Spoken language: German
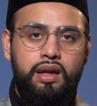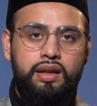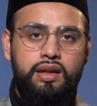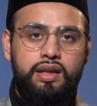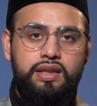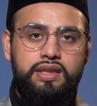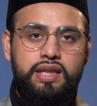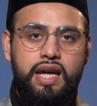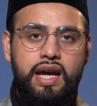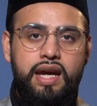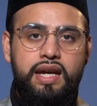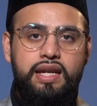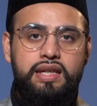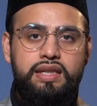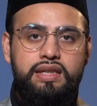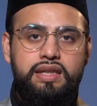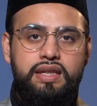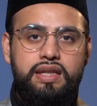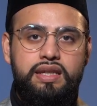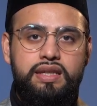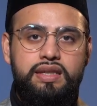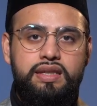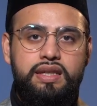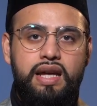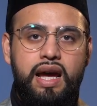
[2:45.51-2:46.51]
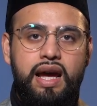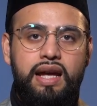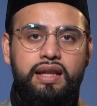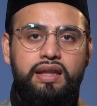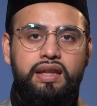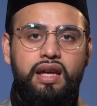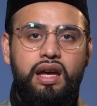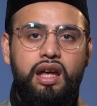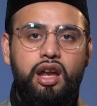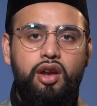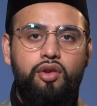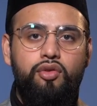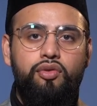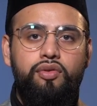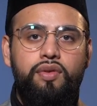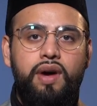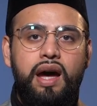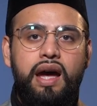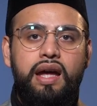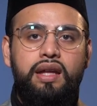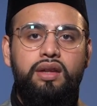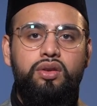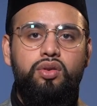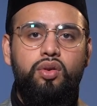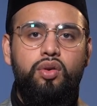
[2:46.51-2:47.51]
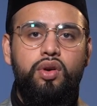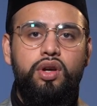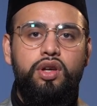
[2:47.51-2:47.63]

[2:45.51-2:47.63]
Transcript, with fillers: Das heißt, Satan warnt